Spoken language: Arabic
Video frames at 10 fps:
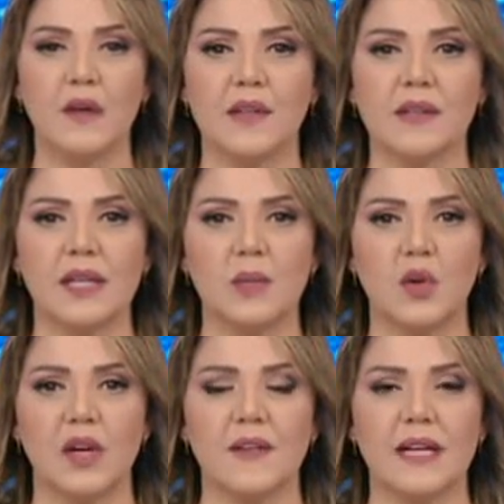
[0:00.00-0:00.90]
في إطار
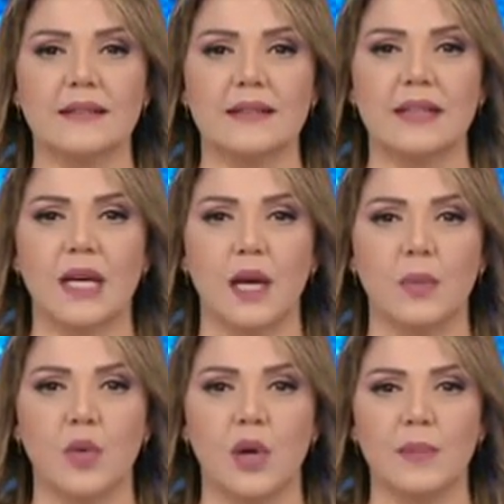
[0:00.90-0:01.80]
مكافحة
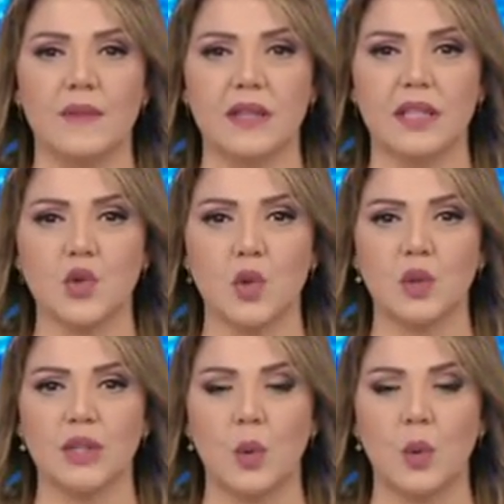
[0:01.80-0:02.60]
الإرهاب وبفضل جهود